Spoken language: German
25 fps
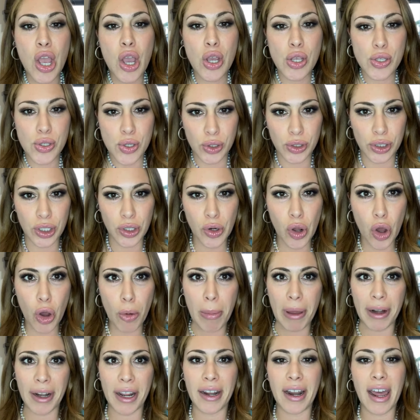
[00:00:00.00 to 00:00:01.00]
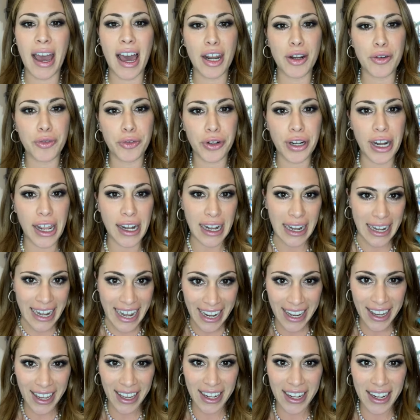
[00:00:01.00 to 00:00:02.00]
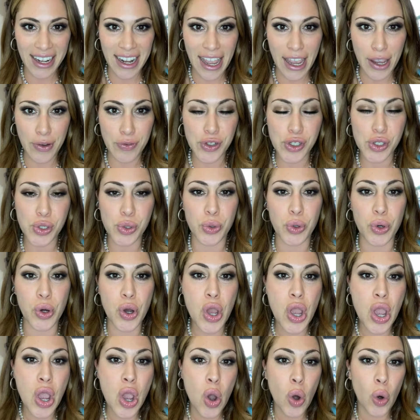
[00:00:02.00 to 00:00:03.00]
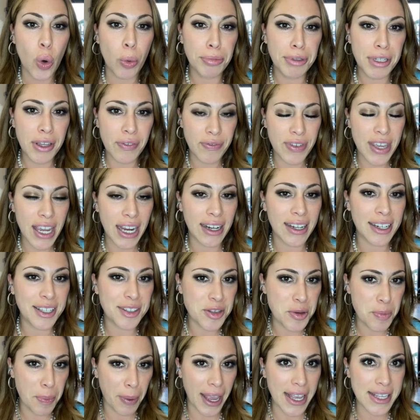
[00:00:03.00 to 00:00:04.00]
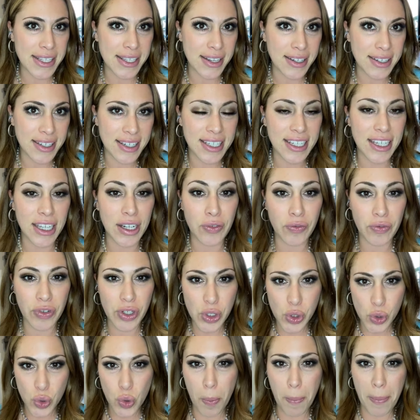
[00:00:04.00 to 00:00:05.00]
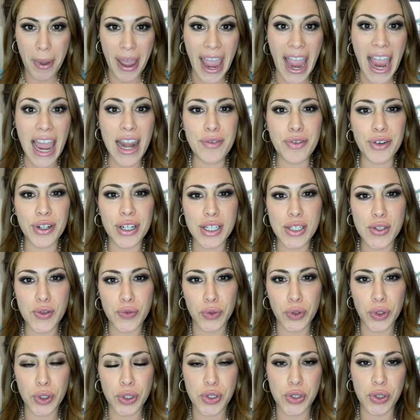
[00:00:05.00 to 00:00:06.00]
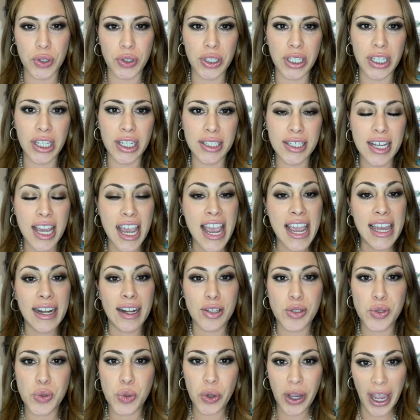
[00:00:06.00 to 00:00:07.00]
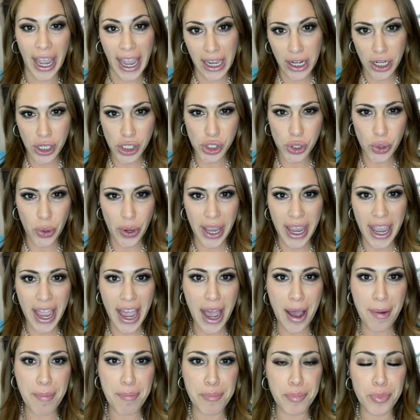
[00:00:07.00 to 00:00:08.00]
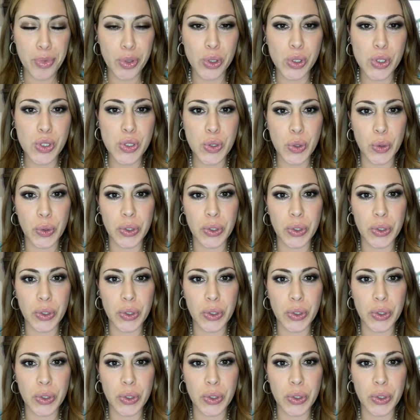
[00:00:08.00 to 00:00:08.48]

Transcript: sondern nochmal anhand von einer längeren Live-Show, um dir wirklich zu präsentieren, wie super einfach es funktioniert, dass du keine Scheu haben musst.